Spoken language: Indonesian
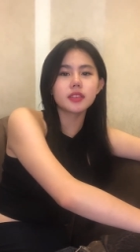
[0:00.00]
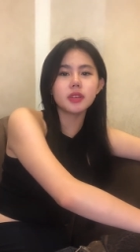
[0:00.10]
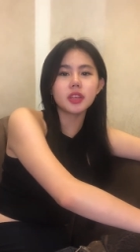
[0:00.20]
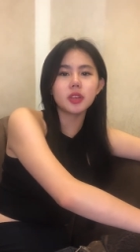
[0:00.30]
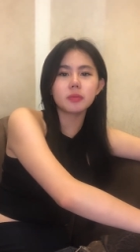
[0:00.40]
Kak
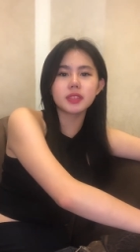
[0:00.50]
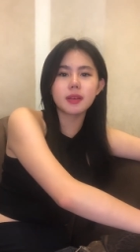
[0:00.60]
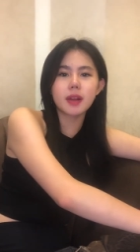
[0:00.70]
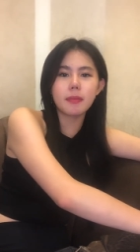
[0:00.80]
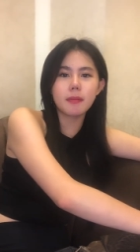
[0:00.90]
Zoe cute
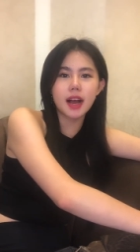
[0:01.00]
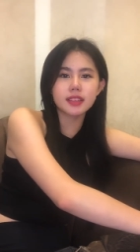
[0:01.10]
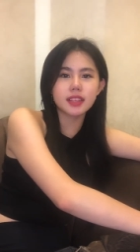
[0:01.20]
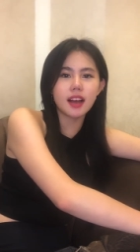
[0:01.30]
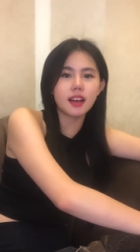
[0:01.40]
bisa berapa
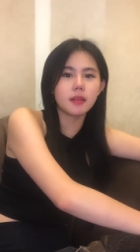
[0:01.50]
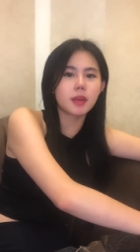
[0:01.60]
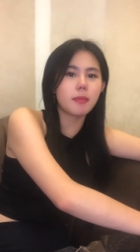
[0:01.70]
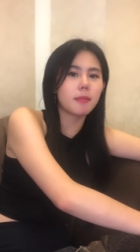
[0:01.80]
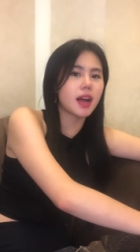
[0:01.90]
bahasa?
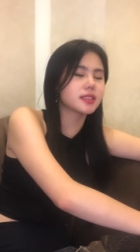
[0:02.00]
Berapa